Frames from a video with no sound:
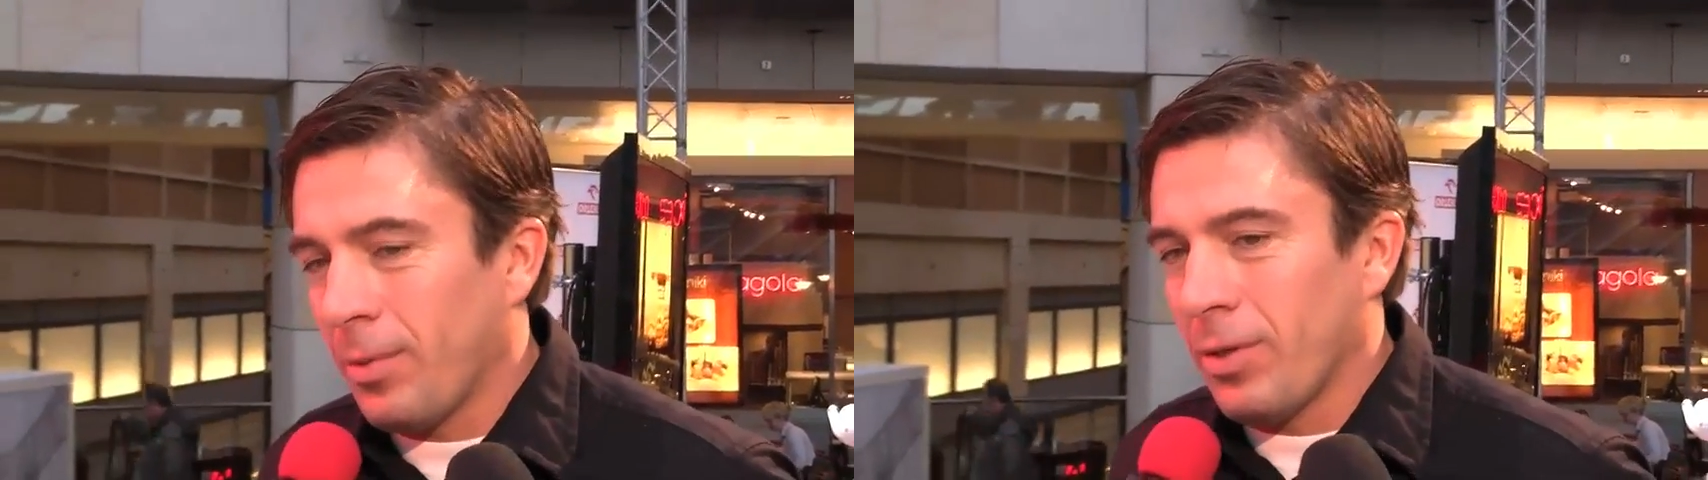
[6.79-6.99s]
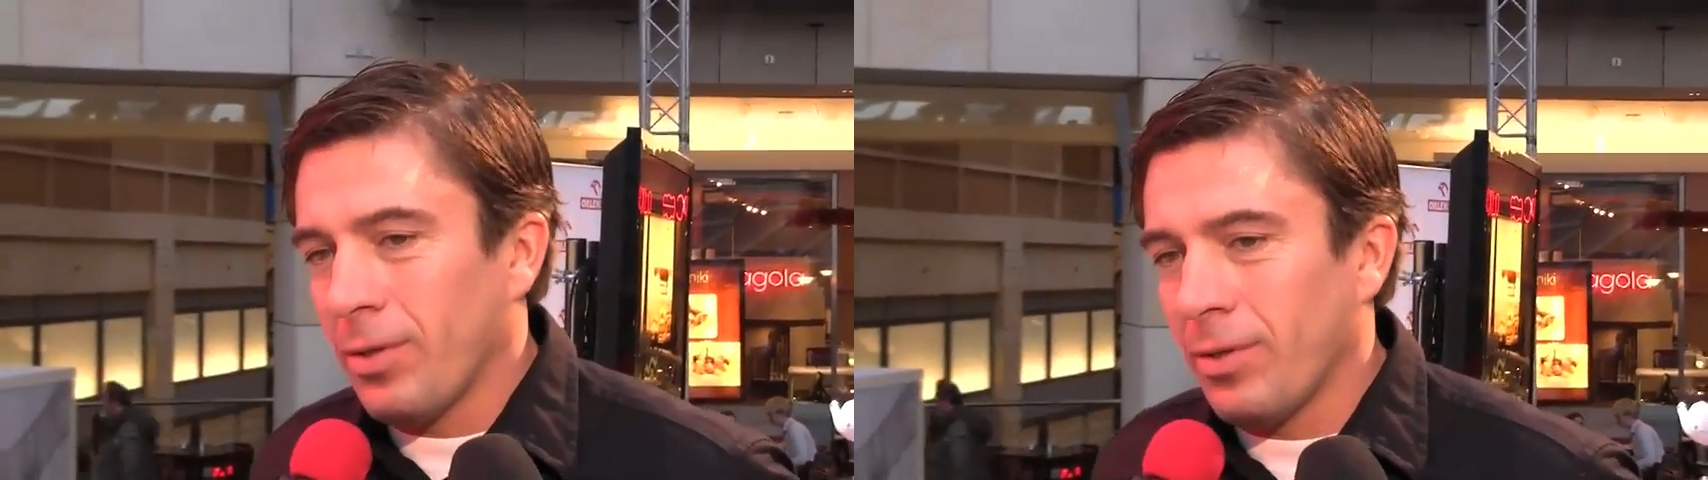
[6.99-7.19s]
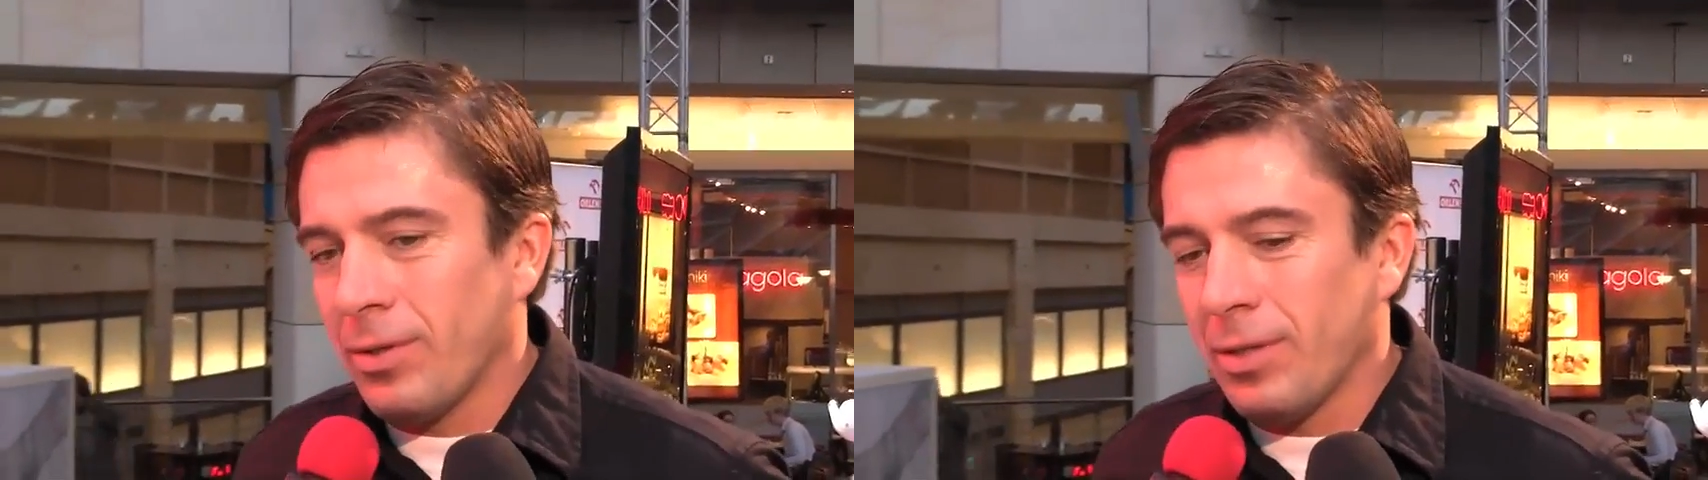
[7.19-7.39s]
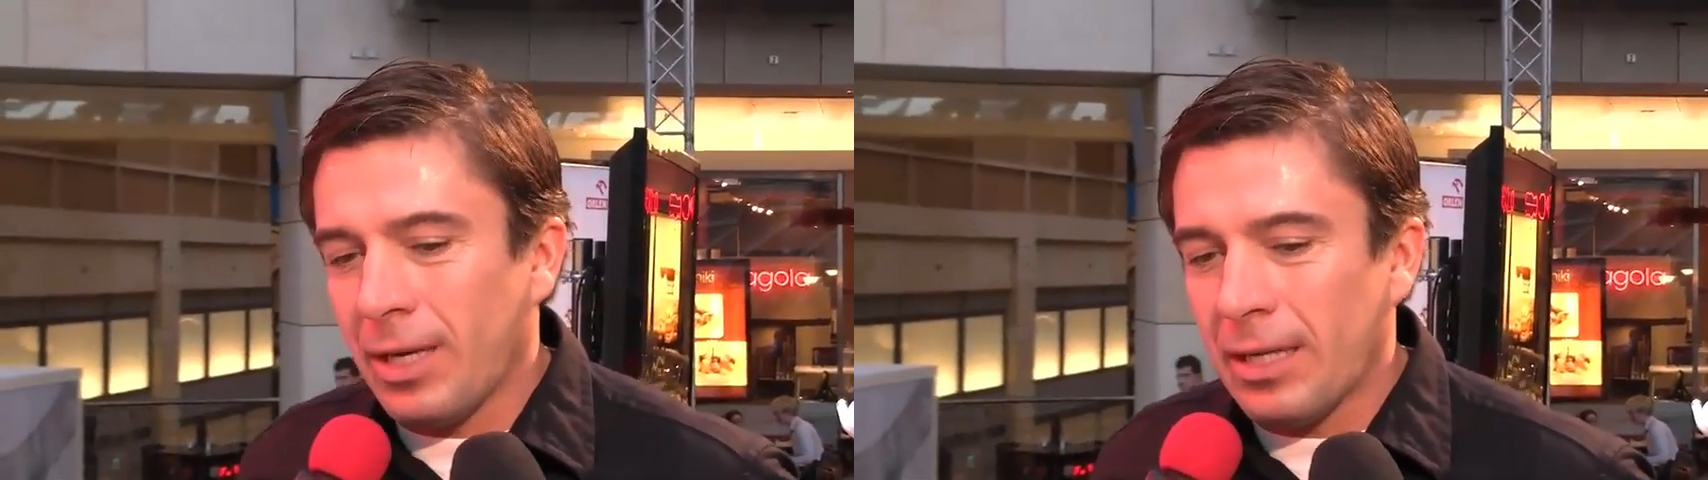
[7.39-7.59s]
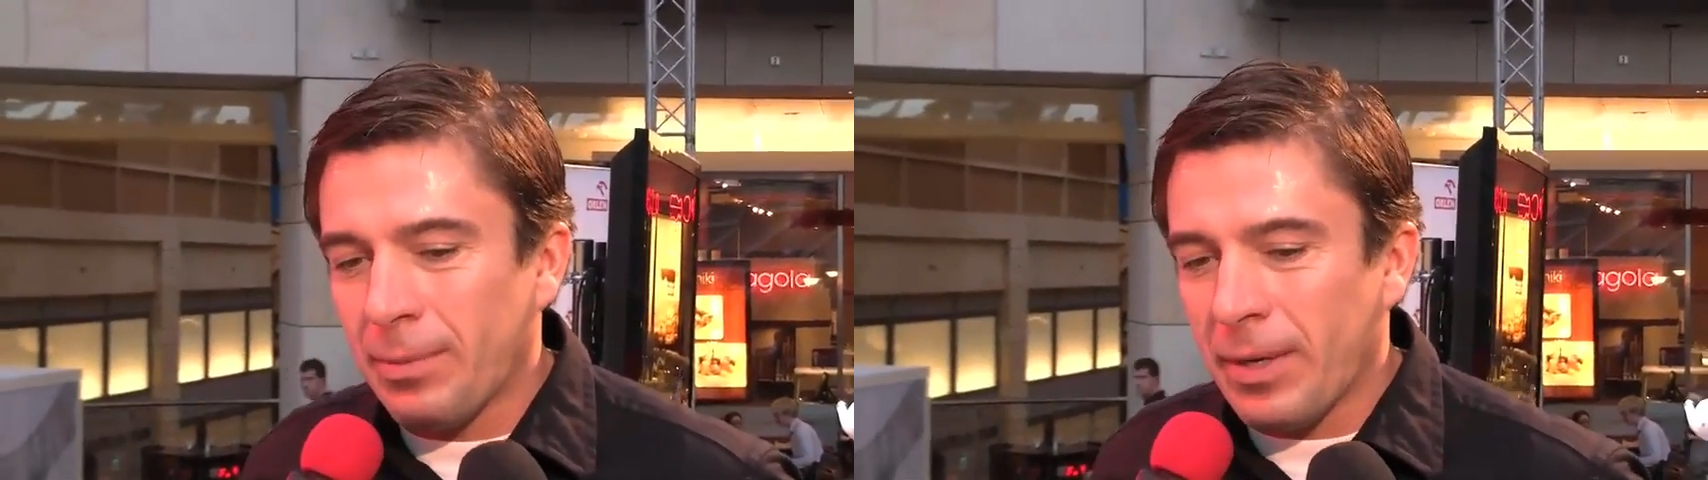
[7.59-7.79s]
bo
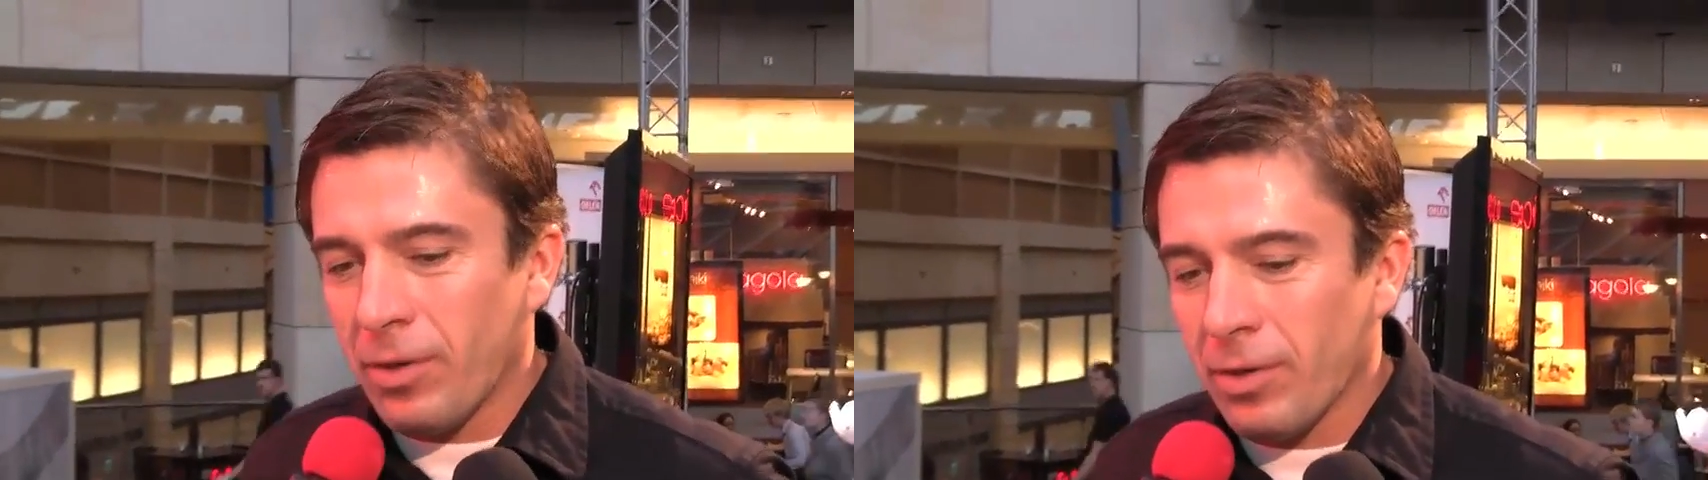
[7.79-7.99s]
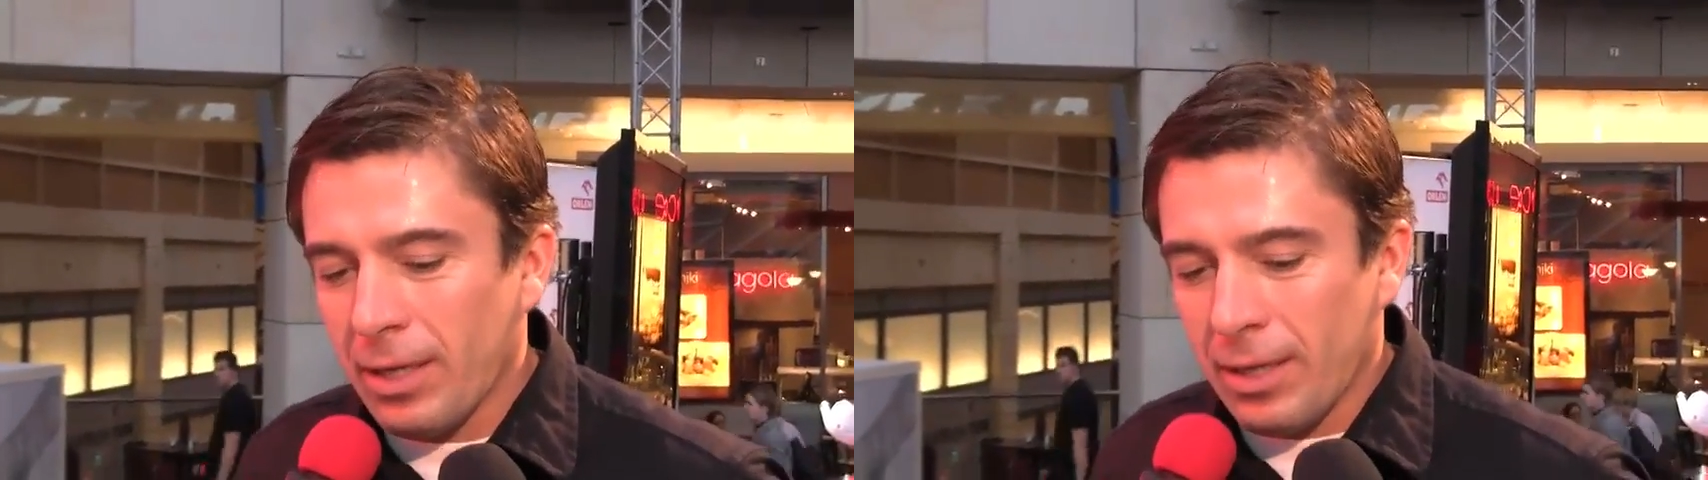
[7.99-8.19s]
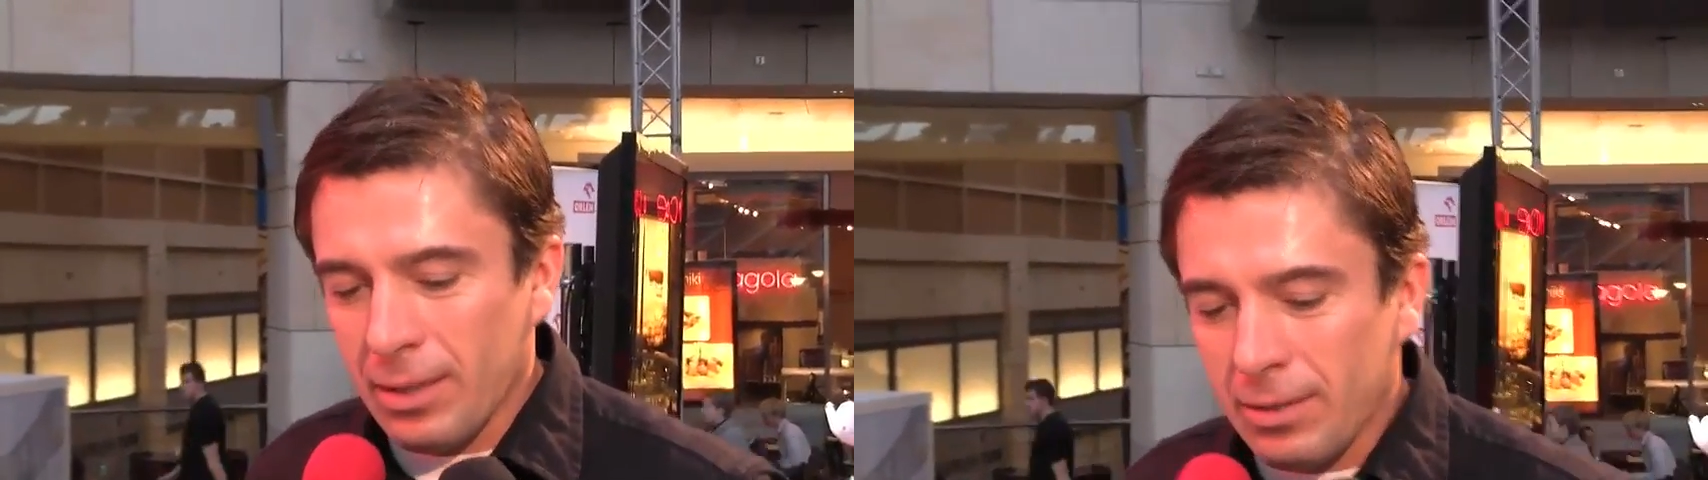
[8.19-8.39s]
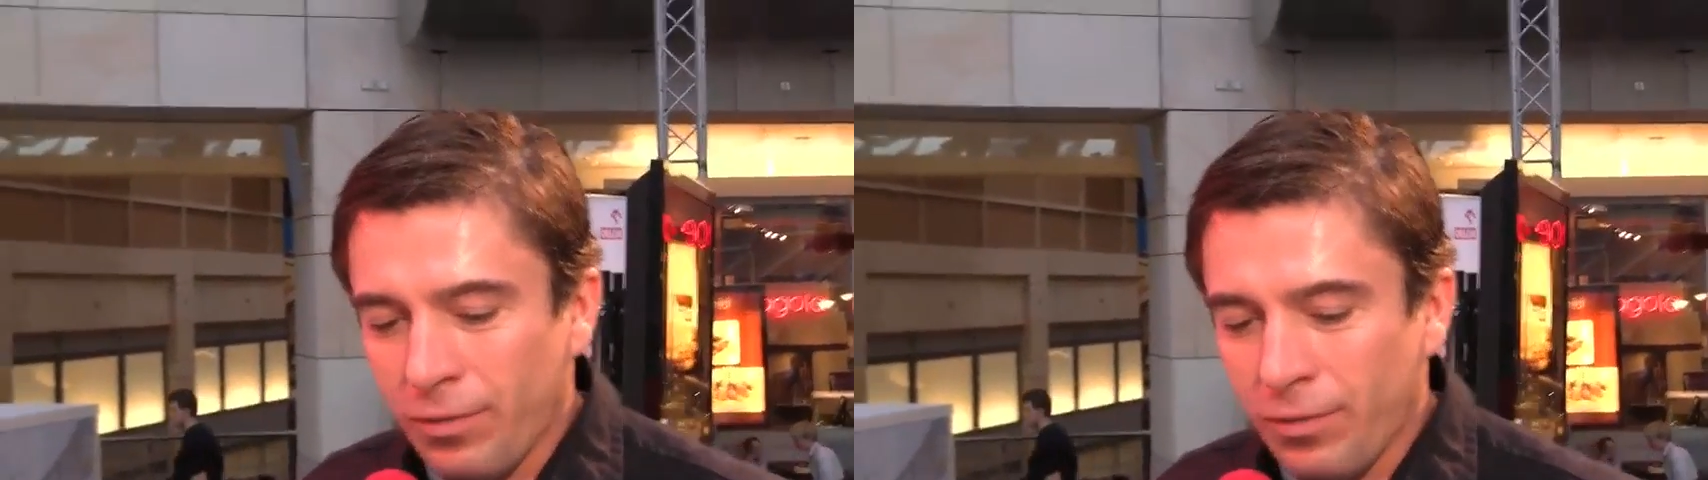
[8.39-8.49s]
rajd Maroka